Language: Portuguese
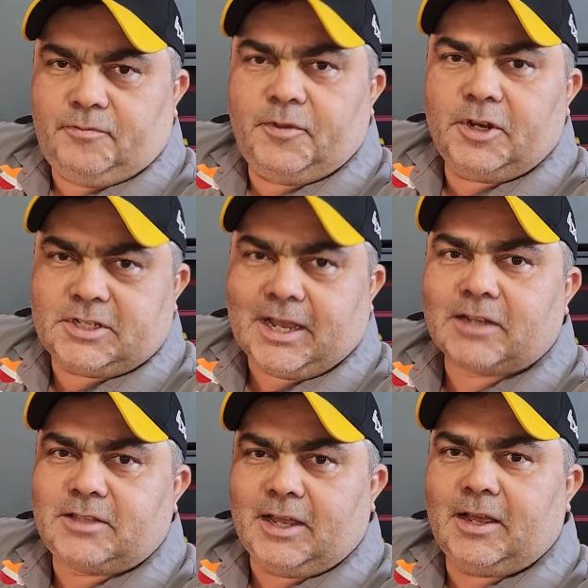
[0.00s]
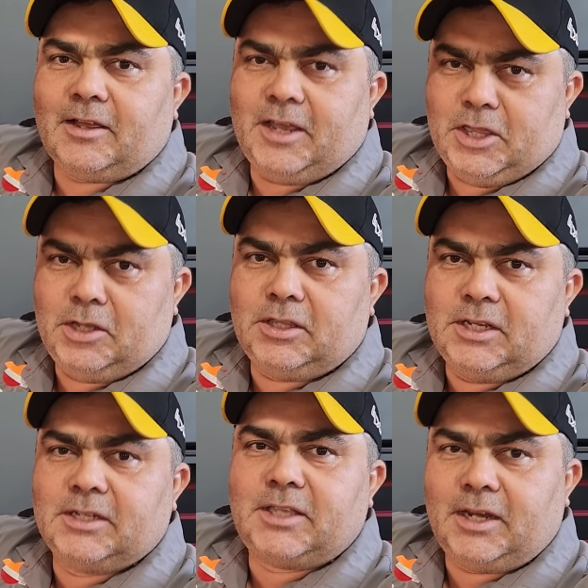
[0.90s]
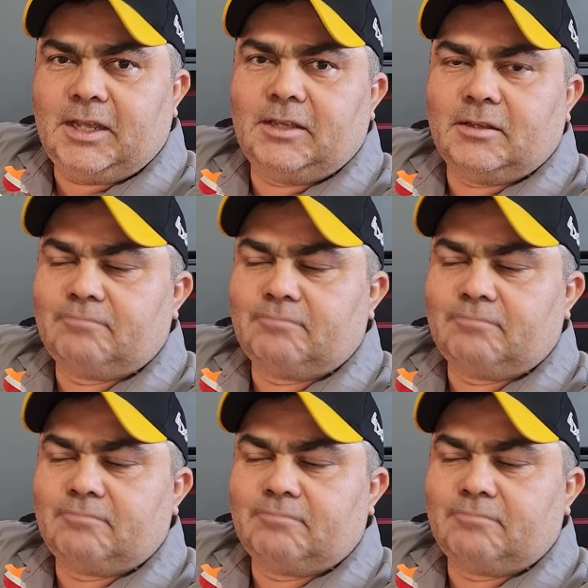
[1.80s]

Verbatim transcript: Viram esse caso da Renault Duster aí?